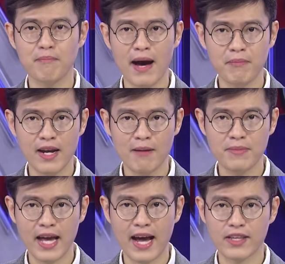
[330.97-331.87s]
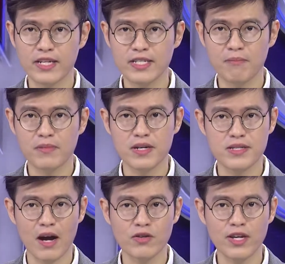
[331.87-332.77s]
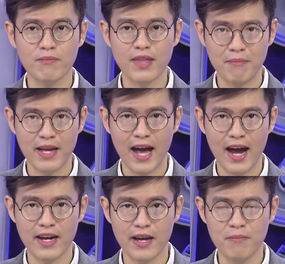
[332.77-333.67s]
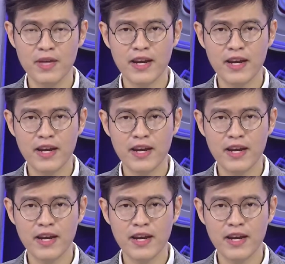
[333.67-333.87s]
35.916.82 điểm,